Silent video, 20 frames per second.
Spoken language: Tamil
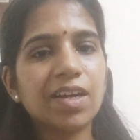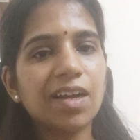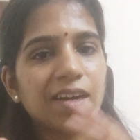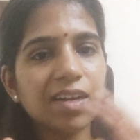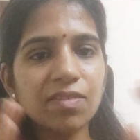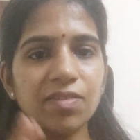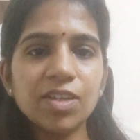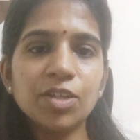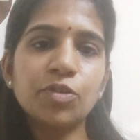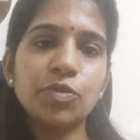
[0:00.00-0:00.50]

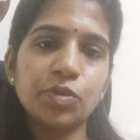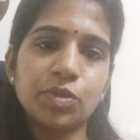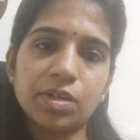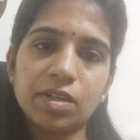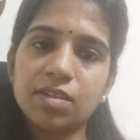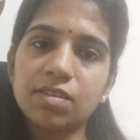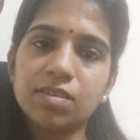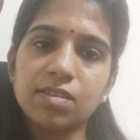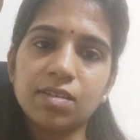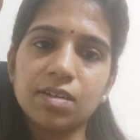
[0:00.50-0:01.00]
கடவுள்
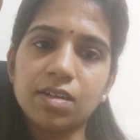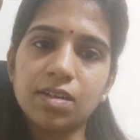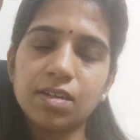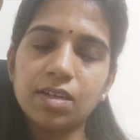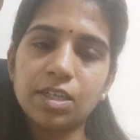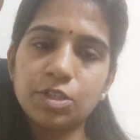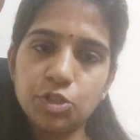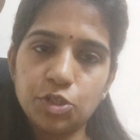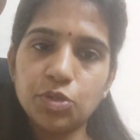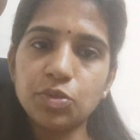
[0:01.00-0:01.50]
கொடுக்கறது தான்
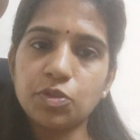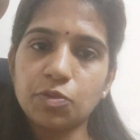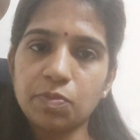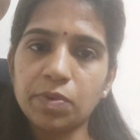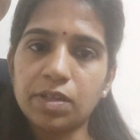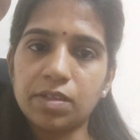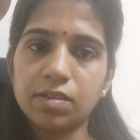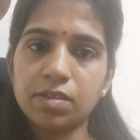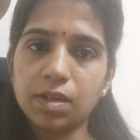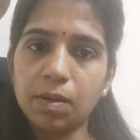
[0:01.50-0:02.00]
இஷ்யூஸ்
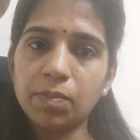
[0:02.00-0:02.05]
மாதிரி